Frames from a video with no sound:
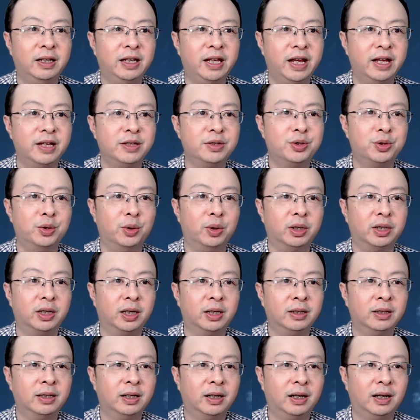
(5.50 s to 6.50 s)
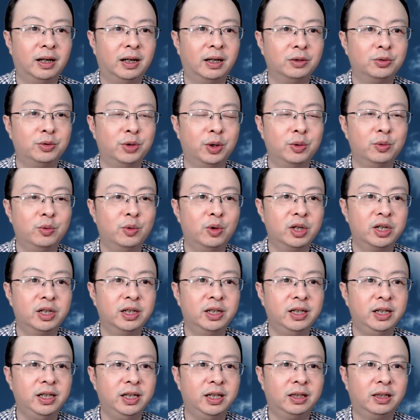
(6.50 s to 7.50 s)
连锁的，全国各
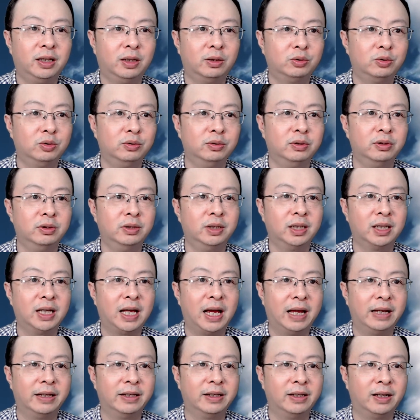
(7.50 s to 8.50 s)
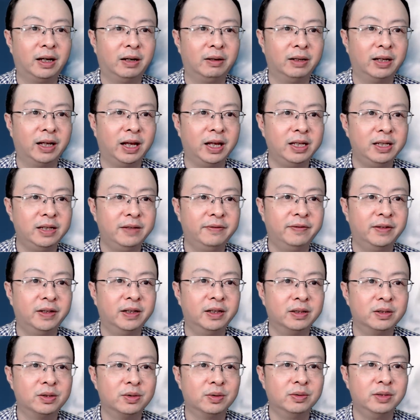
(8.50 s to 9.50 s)
地到处都看得到来
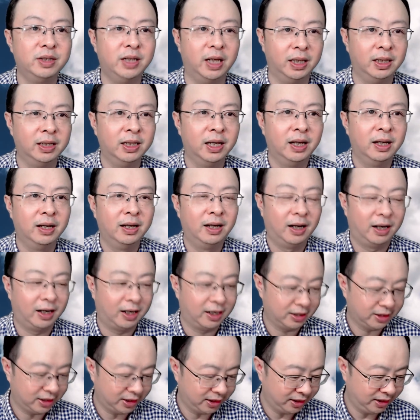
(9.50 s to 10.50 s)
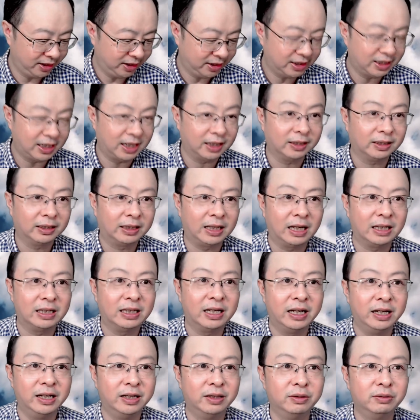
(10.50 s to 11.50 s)
踪影。而实际上，大
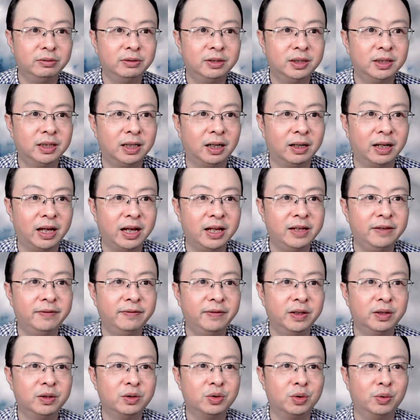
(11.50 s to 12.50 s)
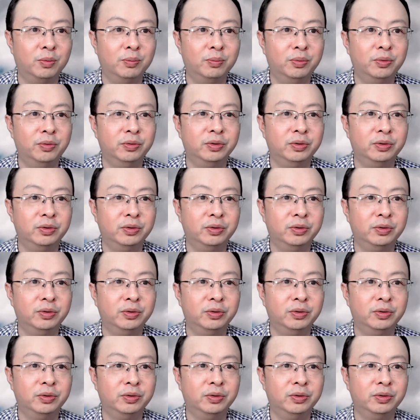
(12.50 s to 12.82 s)
家也都知道，来一份的总部